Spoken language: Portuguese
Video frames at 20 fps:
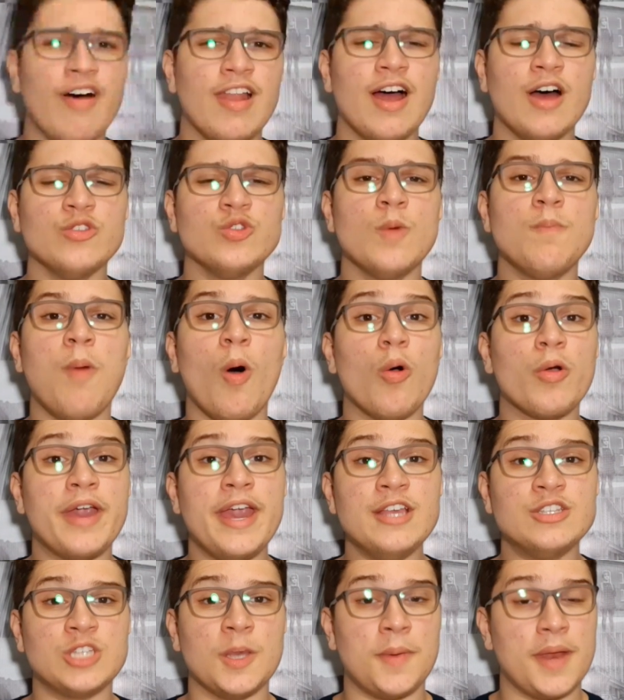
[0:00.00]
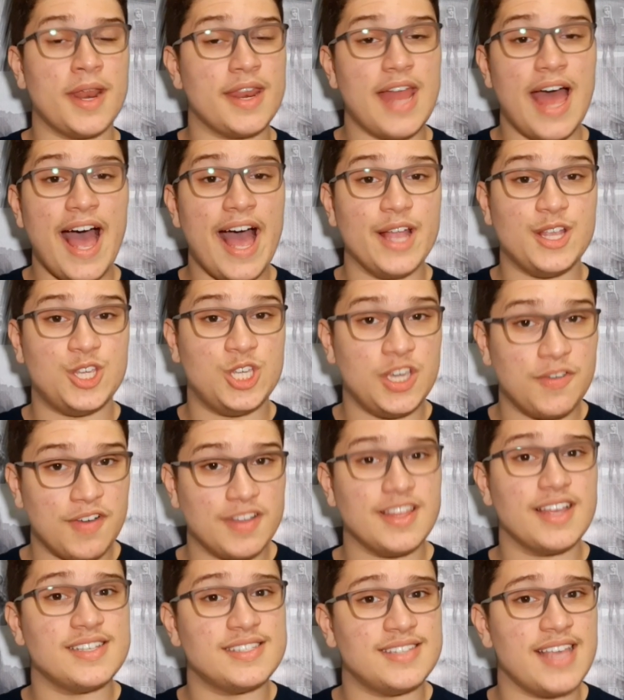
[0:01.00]
Falando um pouquinho sobre a narrativa
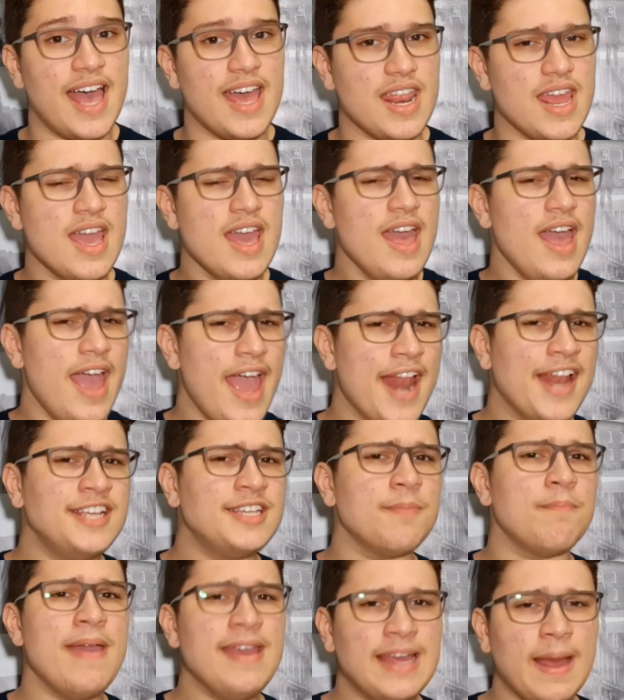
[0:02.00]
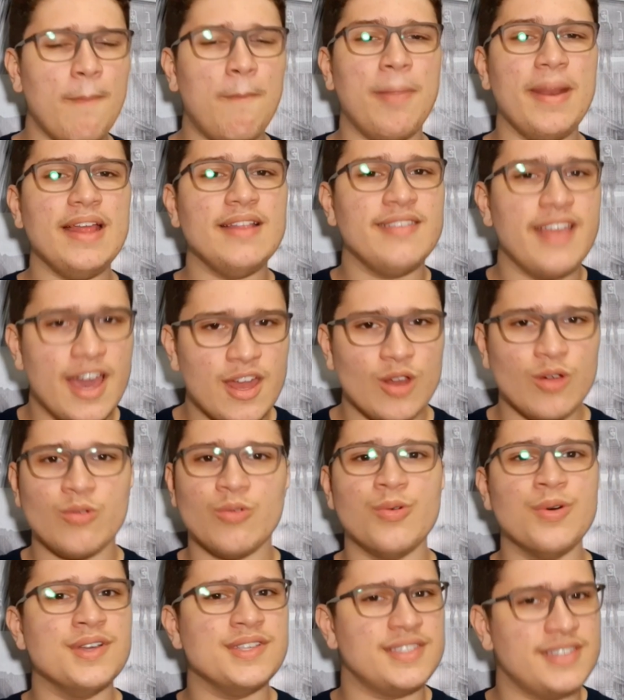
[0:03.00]
da série, eles bem que aprenderam
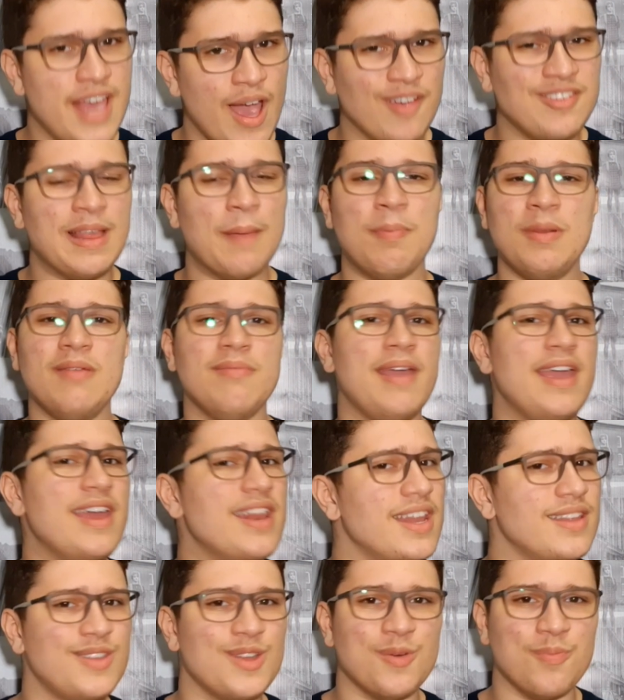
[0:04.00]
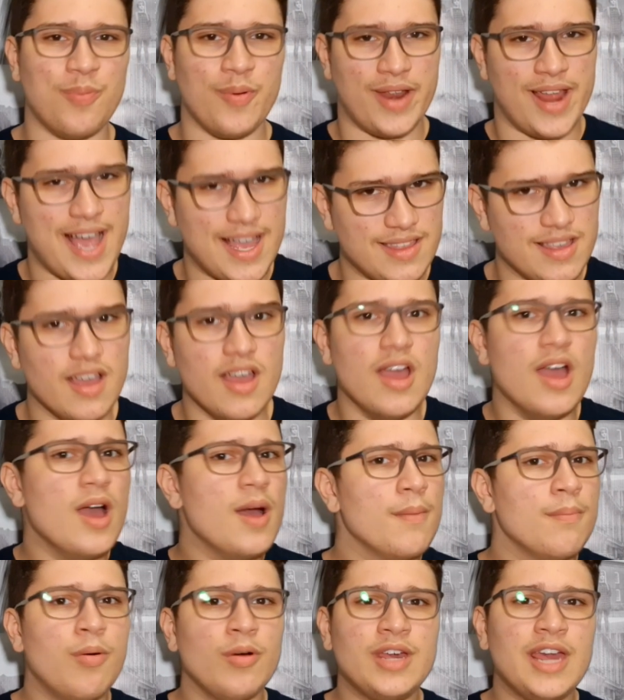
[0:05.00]
com os erros da primeira temporada,
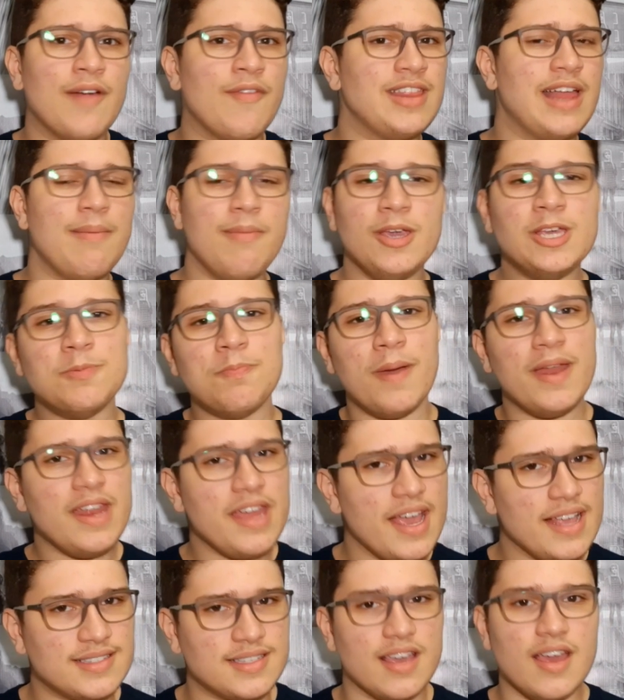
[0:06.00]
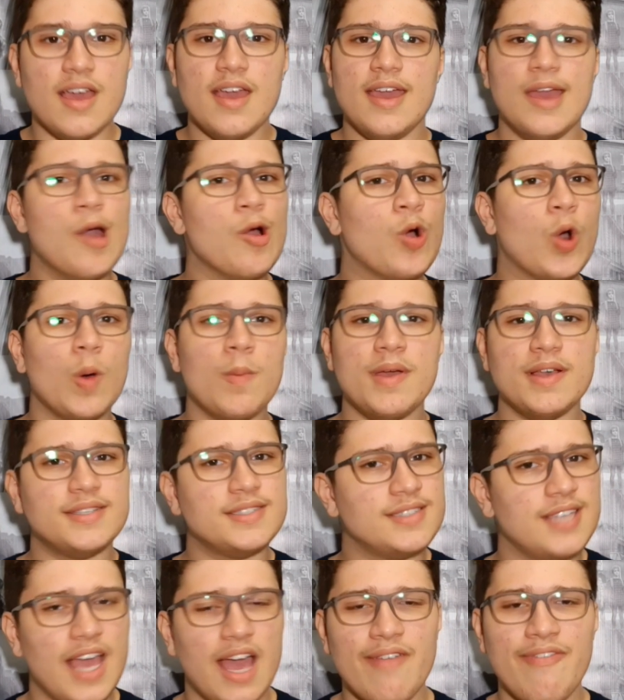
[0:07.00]
porque eu vou dar minha experiência. Eu
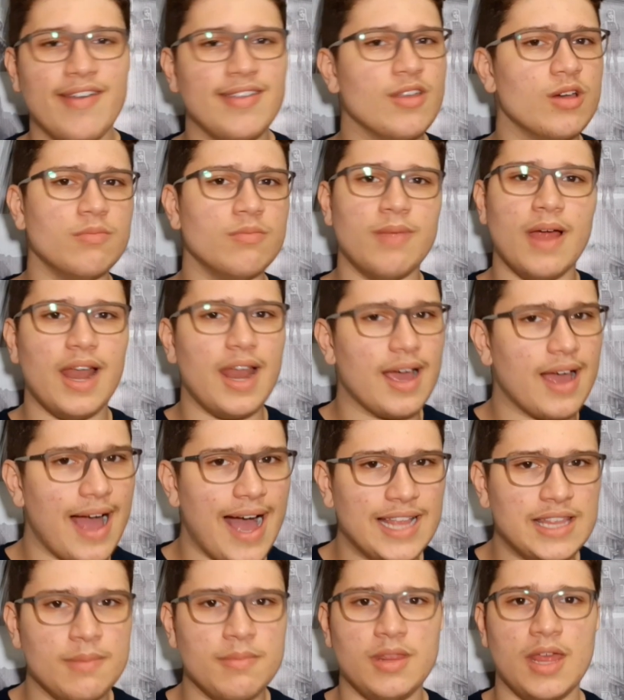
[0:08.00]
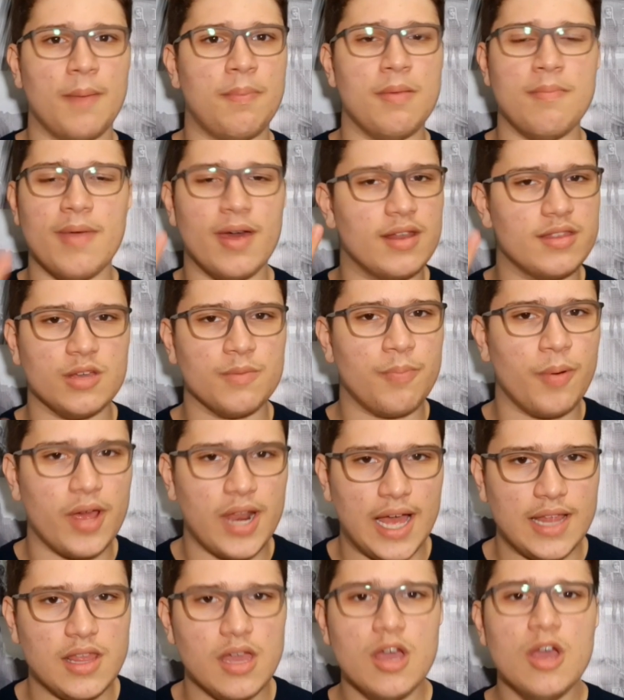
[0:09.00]
comecei a ver The Umbrella Academy na né, primeira
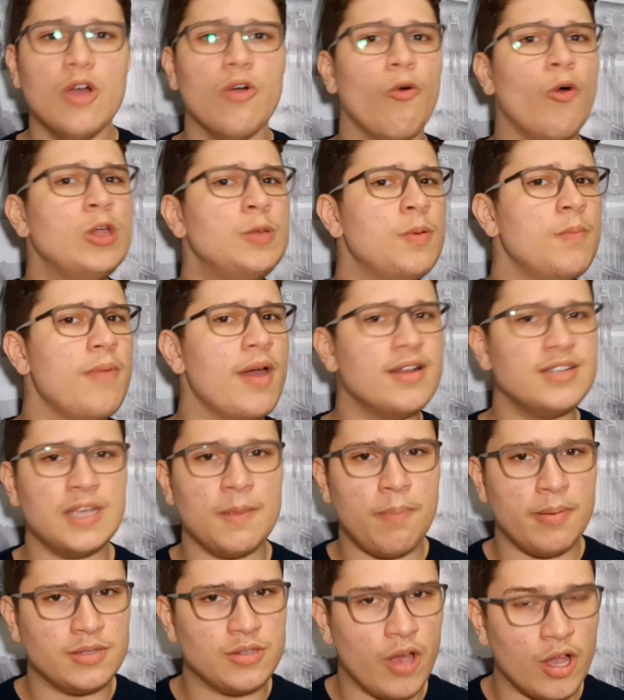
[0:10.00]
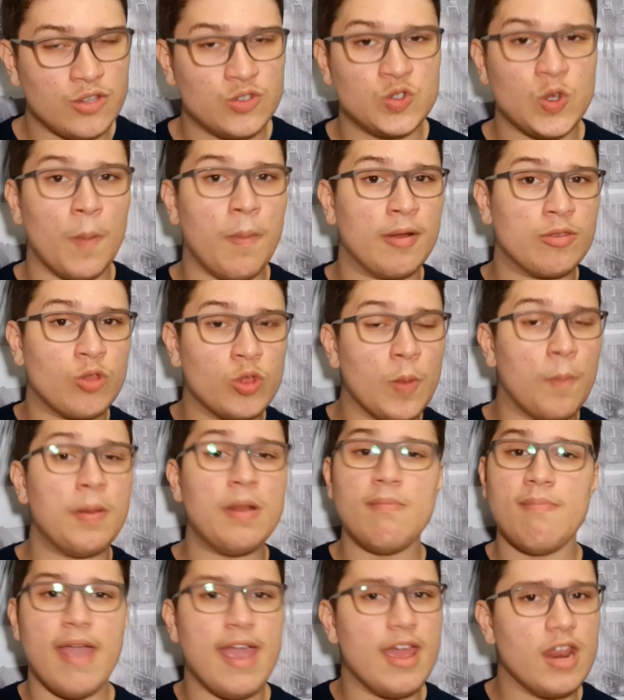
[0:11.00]
temporada, os primeiros episódios, sobretudo o
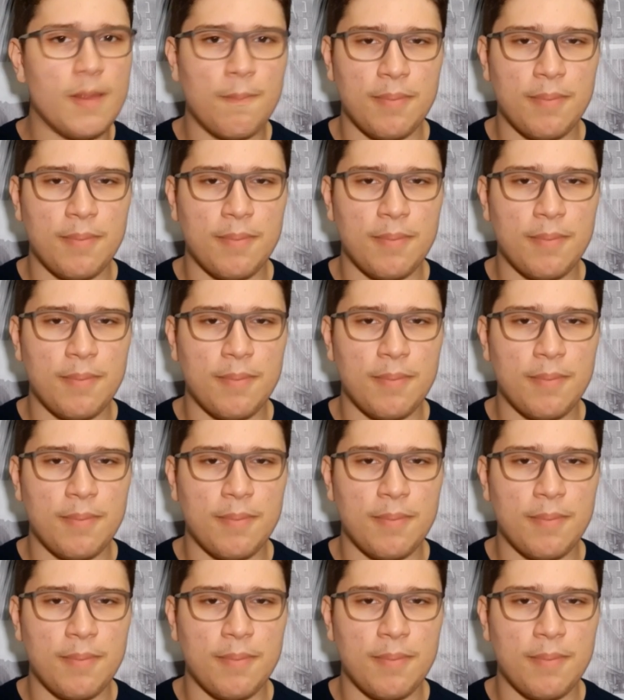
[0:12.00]
primeiro